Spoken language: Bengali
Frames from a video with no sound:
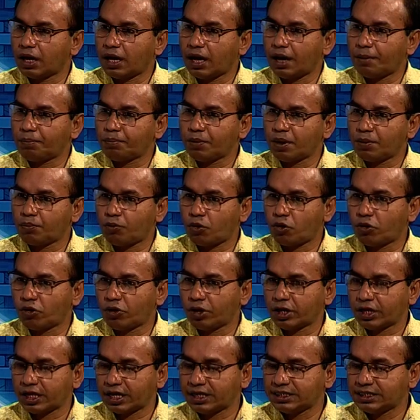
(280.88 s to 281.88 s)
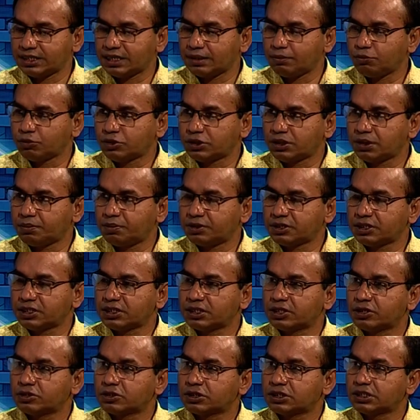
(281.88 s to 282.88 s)
আপনার বর্ণনা থেকে যেটা বুঝতে পারছি
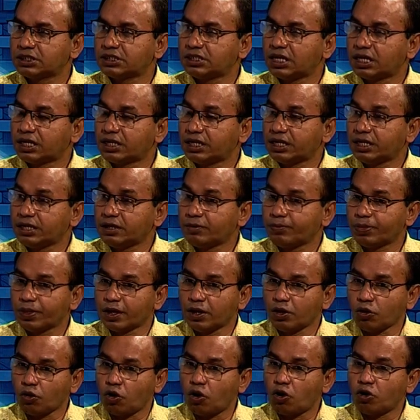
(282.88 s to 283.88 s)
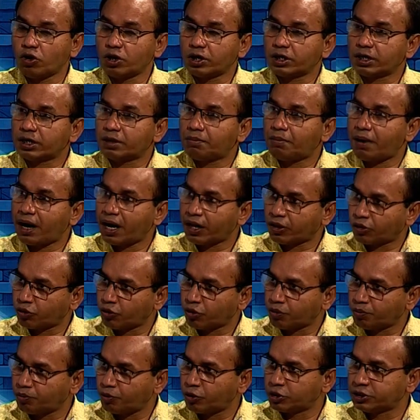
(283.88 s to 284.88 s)
সেটা হচ্ছে যাদের করোনাটা মারাত্মক
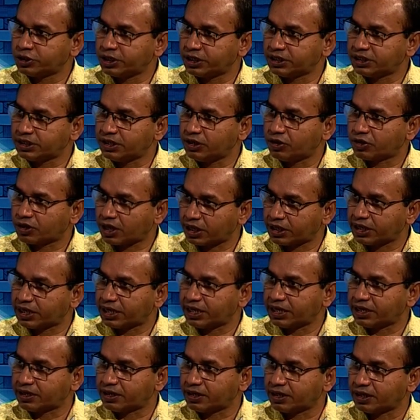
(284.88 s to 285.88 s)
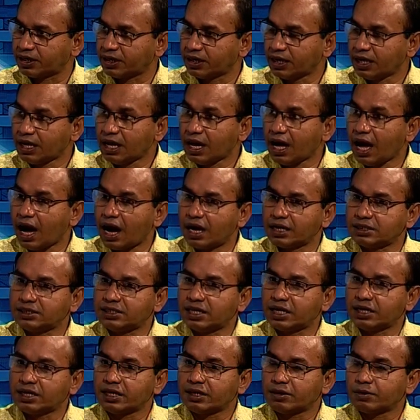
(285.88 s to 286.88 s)
পর্যায়ে ছিল তাদের ক্ষেত্রে আর
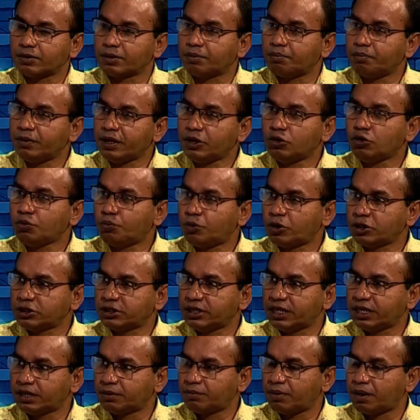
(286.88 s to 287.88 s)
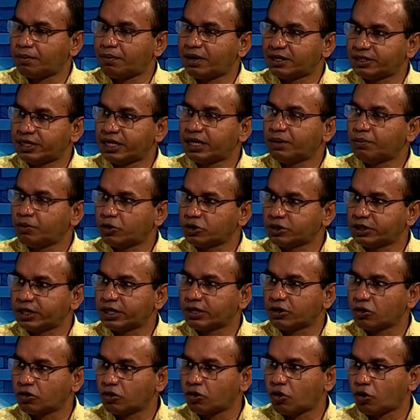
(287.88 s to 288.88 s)
যাদের মৃদু পর্যায়ের বা মাঝারি পর্যায়ের
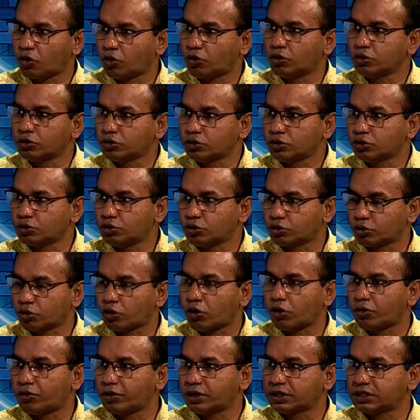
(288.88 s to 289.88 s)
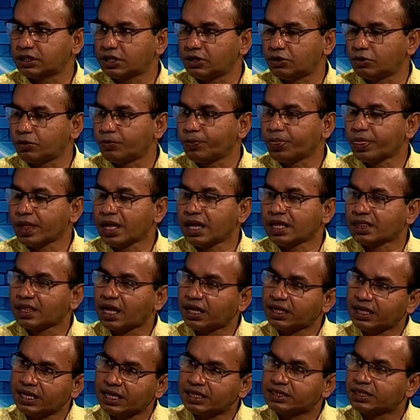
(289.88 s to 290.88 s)
লক্ষণযুক্ত করোনা ছিল
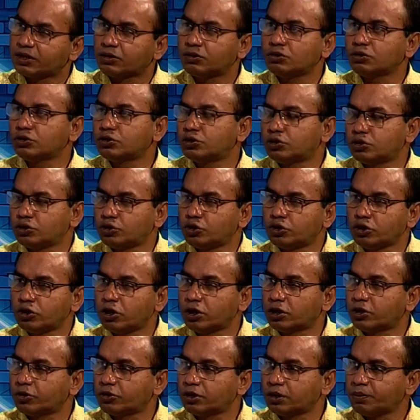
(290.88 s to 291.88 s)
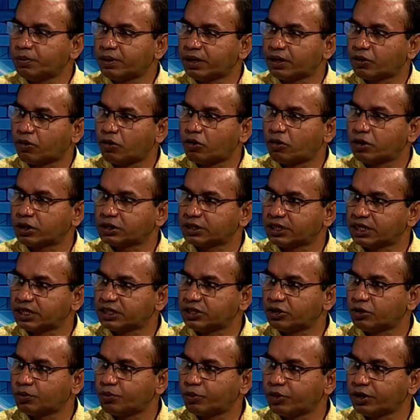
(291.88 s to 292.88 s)
তাদের কি স্যার কোনো জটিলতা হতে পারে করোনা সেরে
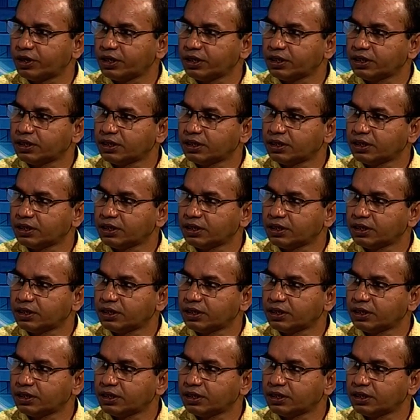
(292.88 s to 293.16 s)
যাওয়ার পরে